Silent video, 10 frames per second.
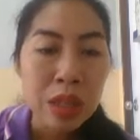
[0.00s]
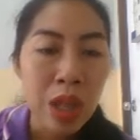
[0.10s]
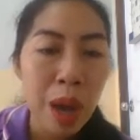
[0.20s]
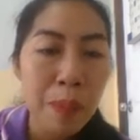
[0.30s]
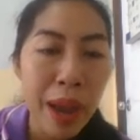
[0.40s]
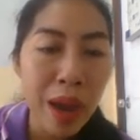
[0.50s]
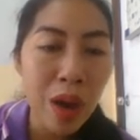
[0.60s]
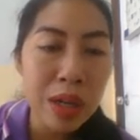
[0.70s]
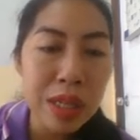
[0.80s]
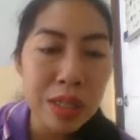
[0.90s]
ต่อไปข้อ
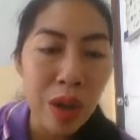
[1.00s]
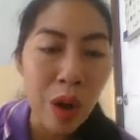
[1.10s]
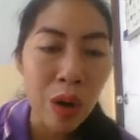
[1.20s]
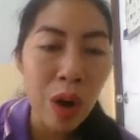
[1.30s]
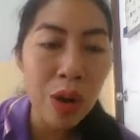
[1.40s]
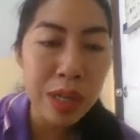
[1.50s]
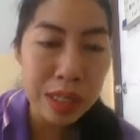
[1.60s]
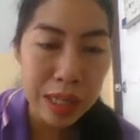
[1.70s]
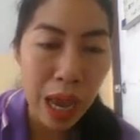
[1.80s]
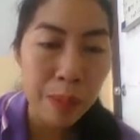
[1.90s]
ที่ 2 ข้อที่
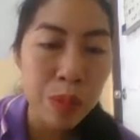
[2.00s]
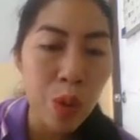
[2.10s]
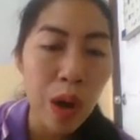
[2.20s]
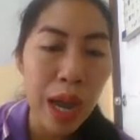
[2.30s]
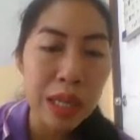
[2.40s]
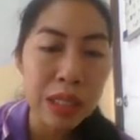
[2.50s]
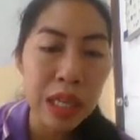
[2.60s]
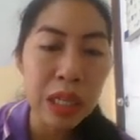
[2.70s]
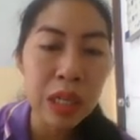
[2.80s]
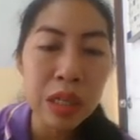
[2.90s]
3 ดวงอา
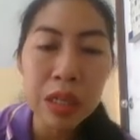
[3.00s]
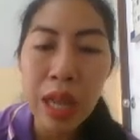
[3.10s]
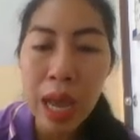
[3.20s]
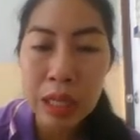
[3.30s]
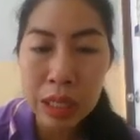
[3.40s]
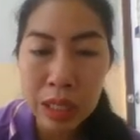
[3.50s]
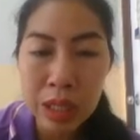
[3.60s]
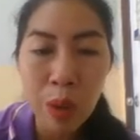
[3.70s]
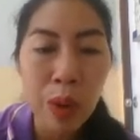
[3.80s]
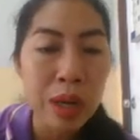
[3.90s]
ทิตย์ขึ้นทางทิศ
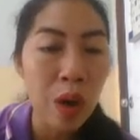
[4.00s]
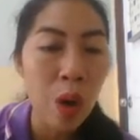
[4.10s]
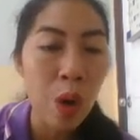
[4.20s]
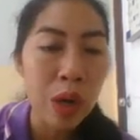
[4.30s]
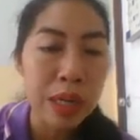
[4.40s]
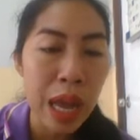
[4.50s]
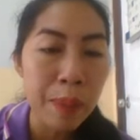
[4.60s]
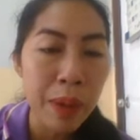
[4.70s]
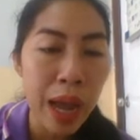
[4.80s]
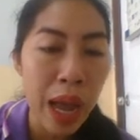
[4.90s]
ตะวันออกนับ
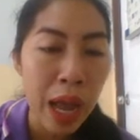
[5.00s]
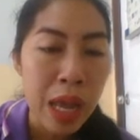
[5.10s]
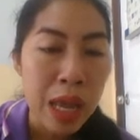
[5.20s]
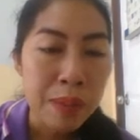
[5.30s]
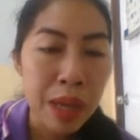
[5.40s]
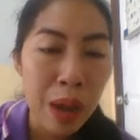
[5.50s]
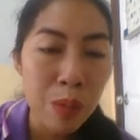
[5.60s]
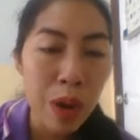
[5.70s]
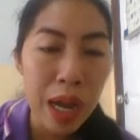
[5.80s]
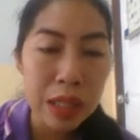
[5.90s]
ค่ะ มี
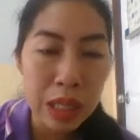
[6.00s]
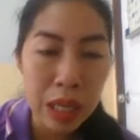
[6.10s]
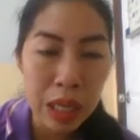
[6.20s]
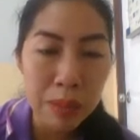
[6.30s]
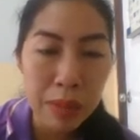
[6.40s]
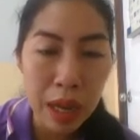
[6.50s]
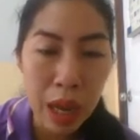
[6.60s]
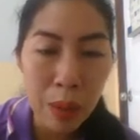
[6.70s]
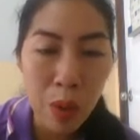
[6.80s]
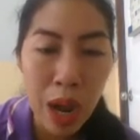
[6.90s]
คำว่าอาทิตย์มี
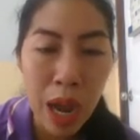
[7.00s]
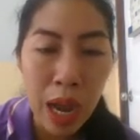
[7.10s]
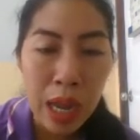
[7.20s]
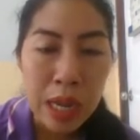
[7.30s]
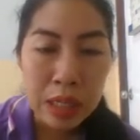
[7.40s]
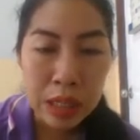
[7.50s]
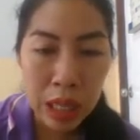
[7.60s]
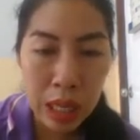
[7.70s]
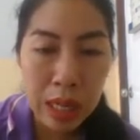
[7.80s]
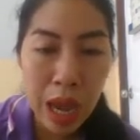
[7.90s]
คำว่า
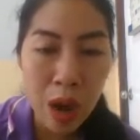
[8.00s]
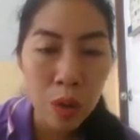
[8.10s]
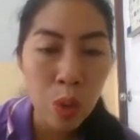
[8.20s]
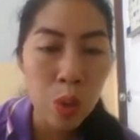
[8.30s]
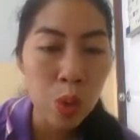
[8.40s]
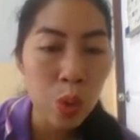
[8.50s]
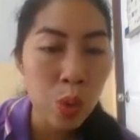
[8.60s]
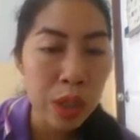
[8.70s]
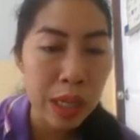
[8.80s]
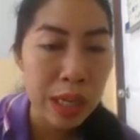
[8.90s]
ทิศอ้าวคุณครู
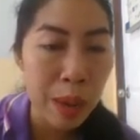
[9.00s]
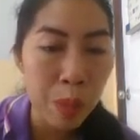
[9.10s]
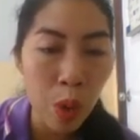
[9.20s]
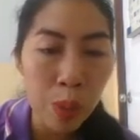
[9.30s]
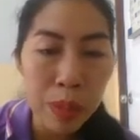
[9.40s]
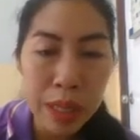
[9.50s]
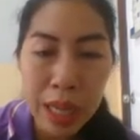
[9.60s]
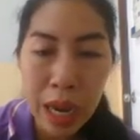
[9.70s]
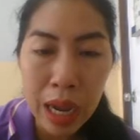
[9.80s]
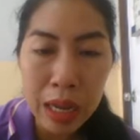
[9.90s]
หนิงนับครบหรือ
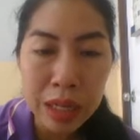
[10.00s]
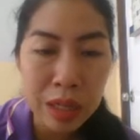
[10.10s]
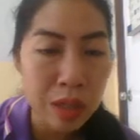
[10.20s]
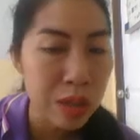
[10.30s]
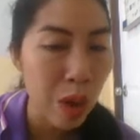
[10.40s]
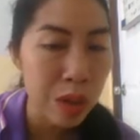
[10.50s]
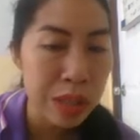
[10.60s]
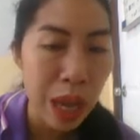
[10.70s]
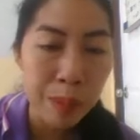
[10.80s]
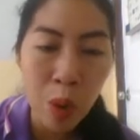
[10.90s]
ยังคะหนึ่งสอ
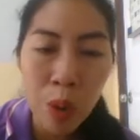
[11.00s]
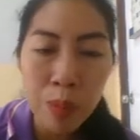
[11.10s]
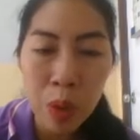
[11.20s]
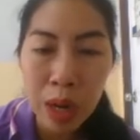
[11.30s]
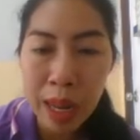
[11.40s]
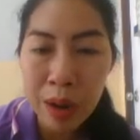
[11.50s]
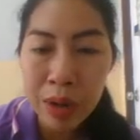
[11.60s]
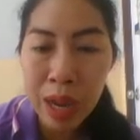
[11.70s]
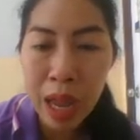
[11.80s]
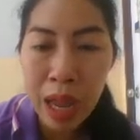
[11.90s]
สามครบหมดแล้ว
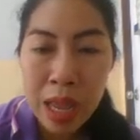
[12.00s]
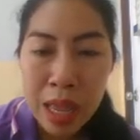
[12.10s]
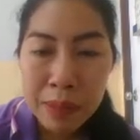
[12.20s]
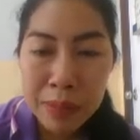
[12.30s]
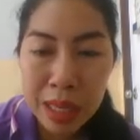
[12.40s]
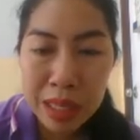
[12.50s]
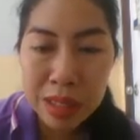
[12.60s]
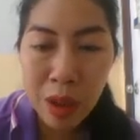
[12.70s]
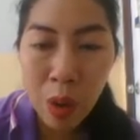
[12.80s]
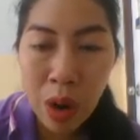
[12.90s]
นะคะ มี
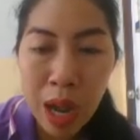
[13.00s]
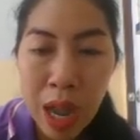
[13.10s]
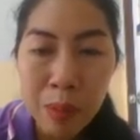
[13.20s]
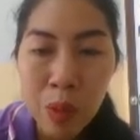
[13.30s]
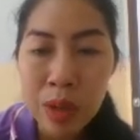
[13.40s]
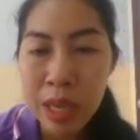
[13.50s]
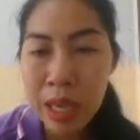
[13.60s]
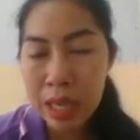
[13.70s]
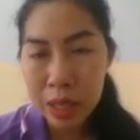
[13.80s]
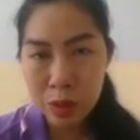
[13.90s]
สองคำโอเค
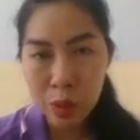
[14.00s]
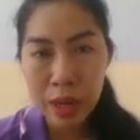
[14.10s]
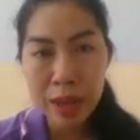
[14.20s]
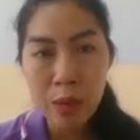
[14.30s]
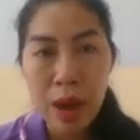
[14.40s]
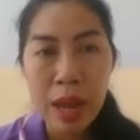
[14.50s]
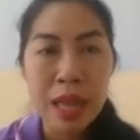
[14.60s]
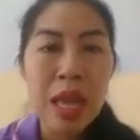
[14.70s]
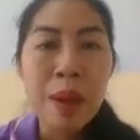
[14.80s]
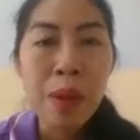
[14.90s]
เขียนตัวเลขไว้
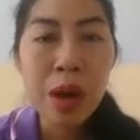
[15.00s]
เพ